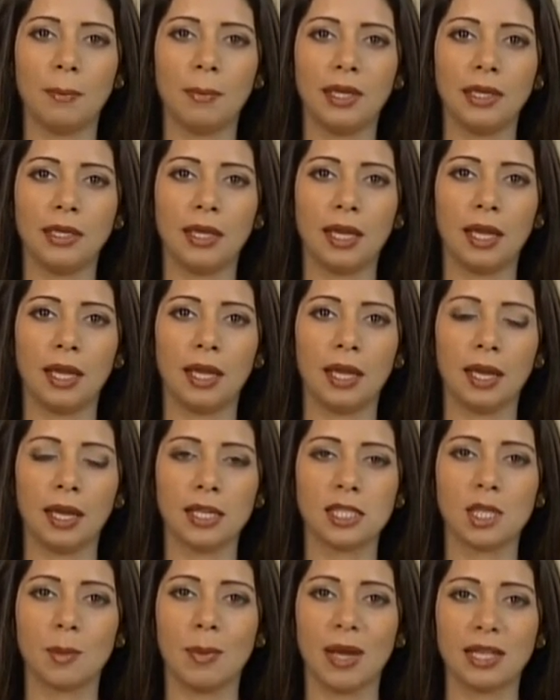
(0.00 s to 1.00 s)
من
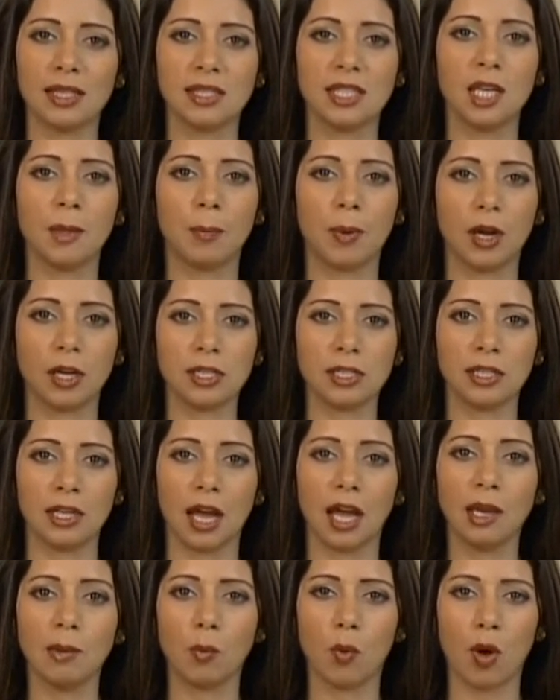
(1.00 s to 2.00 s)
حزب التي
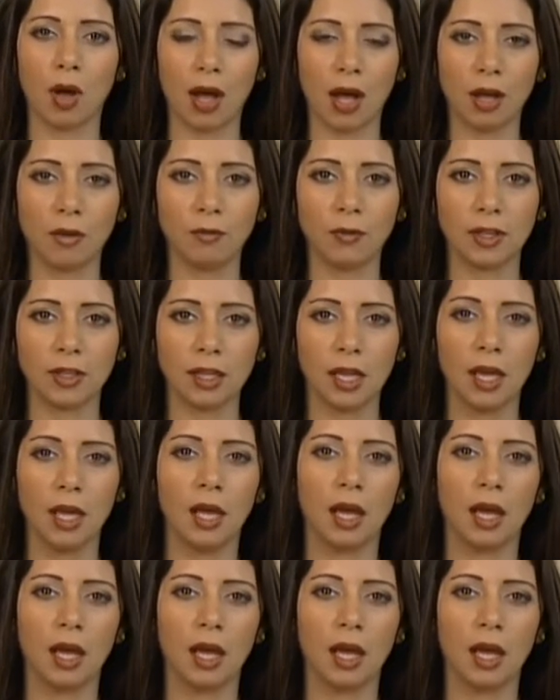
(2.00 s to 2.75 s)
بارتي المصري المحافظ